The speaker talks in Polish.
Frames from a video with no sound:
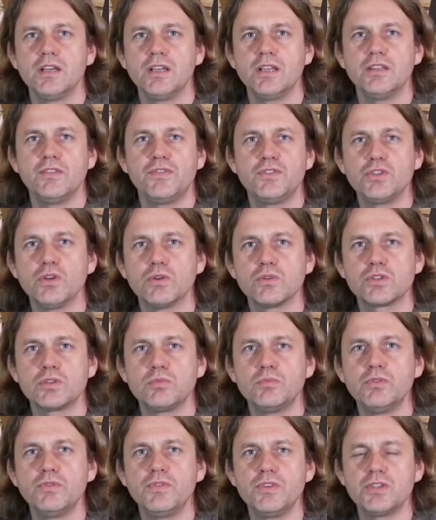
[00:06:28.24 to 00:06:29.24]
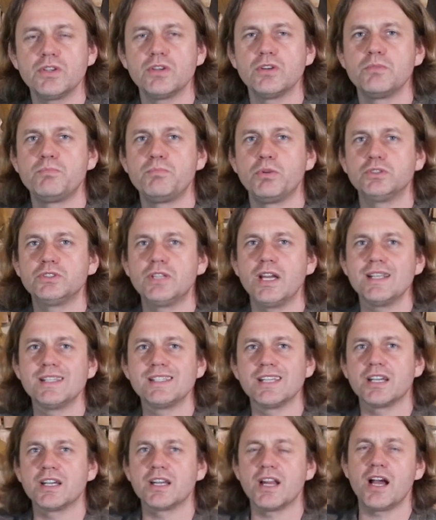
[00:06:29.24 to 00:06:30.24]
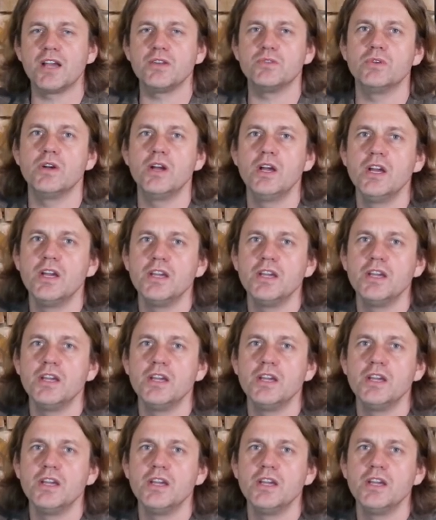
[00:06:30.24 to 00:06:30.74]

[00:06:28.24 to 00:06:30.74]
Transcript: kiedy wciąż mówi się o potędze kraju,